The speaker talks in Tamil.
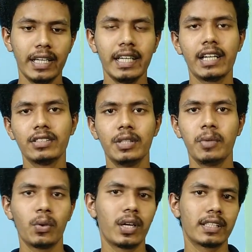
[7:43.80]
நீங்க
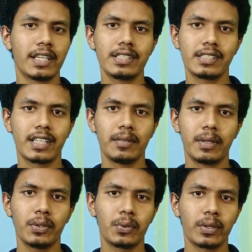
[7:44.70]
ரெசியூம்ல உங்களுக்கு தெரிஞ்ச ஸ்கில்
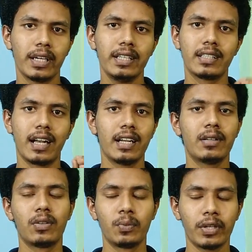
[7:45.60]
மட்டும் கொடுங்க இது நல்ல
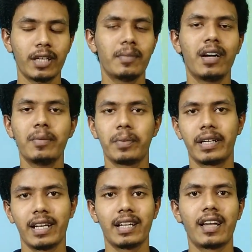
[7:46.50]
முக்கியமான
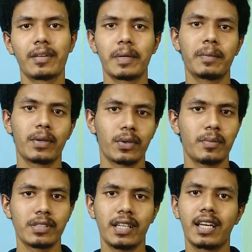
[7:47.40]
பாயிண்ட் ஏன்னா நிறைய பேர்
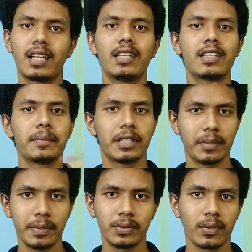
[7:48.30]
பண்ணக்கூடிய மிஸ்டேக் அதான் திருப்பி
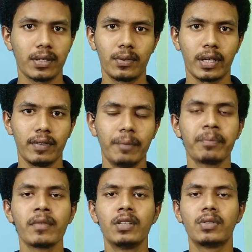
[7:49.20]
திருப்பி சொல்றேன் ஓகேவா
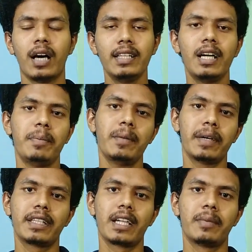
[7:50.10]
ஸோ அதுக்கப்புறம்
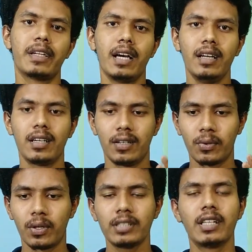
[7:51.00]
பாத்தீங்க அப்படின்னா
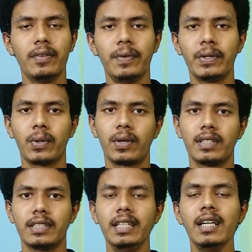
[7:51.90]
அவங்களோட செல்ஃப் இன்ட்ரோல
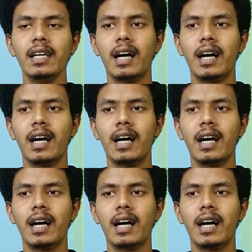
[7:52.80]
வந்து